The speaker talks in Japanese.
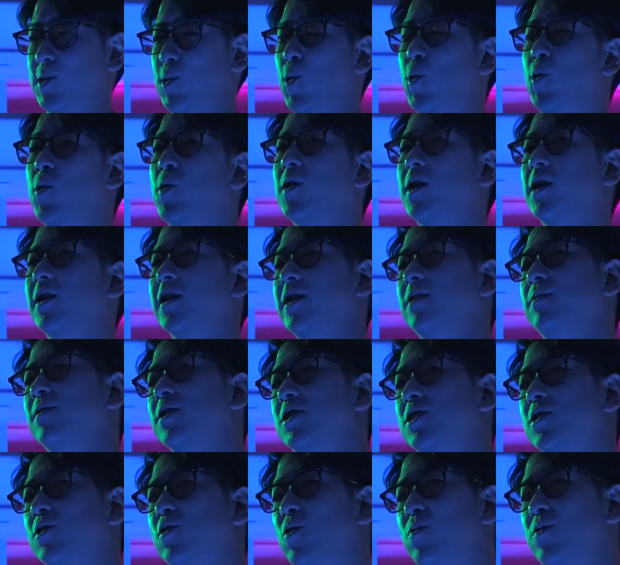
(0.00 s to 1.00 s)
そうなんだ、
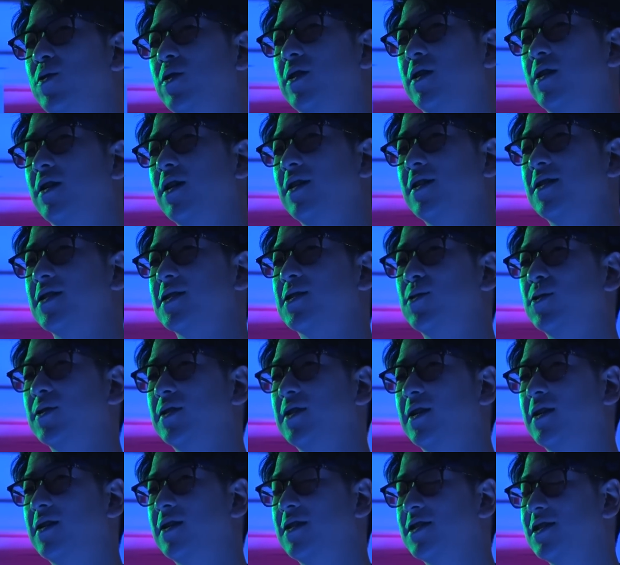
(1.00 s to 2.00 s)
今事故物件ってそ
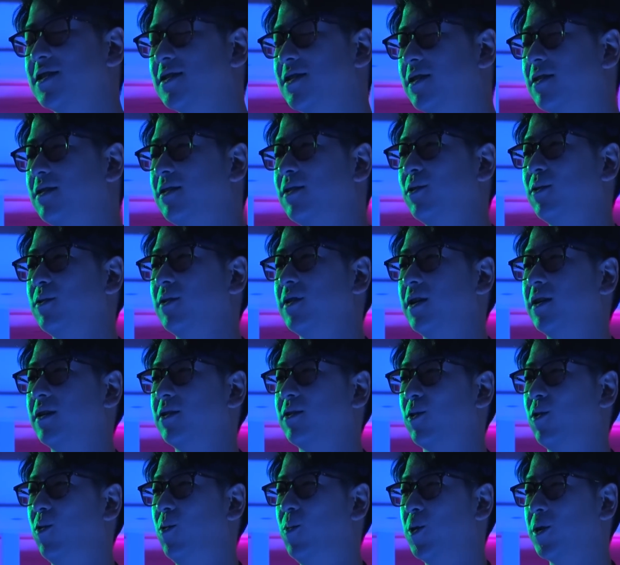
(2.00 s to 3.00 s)
んな感じになってるんだ
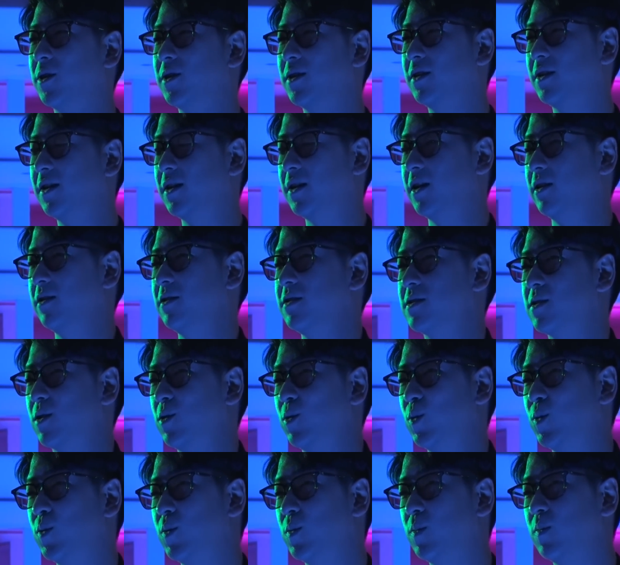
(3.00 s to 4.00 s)
とか思ってたんです
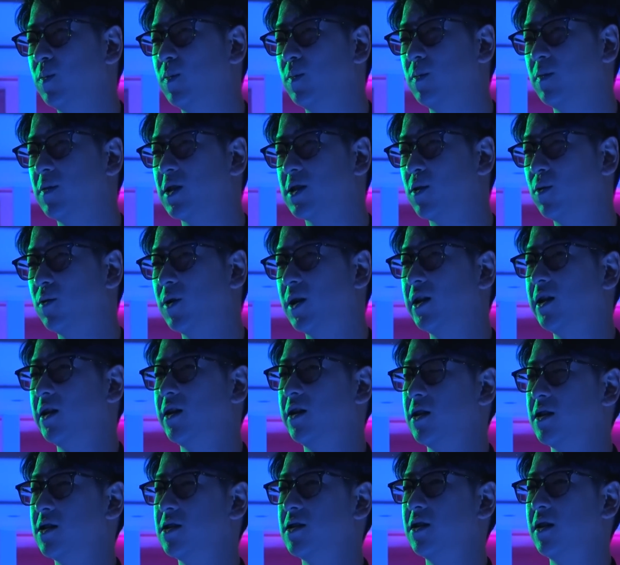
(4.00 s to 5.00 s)
けど、まあ、その方
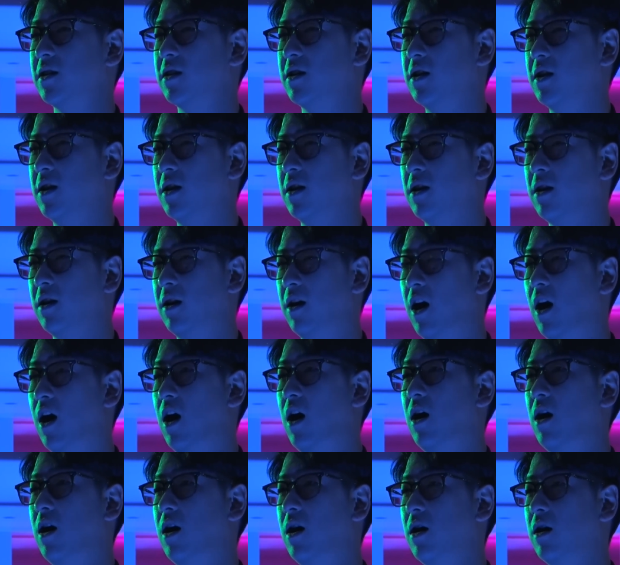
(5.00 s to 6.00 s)
がですね、
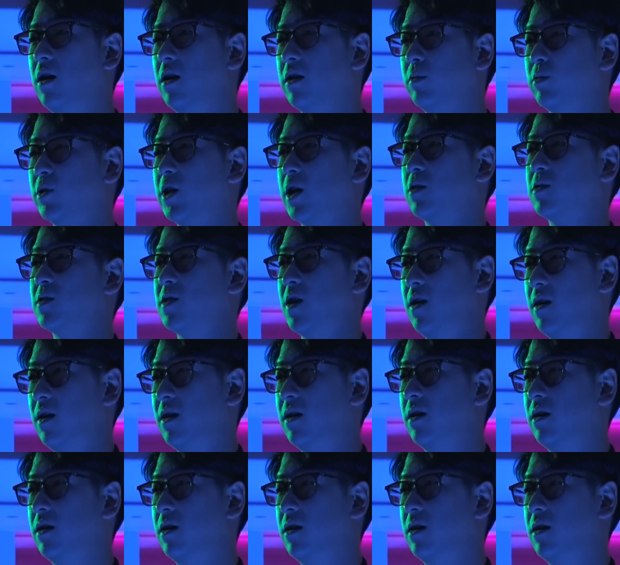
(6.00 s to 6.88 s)
あ、でもタクさん、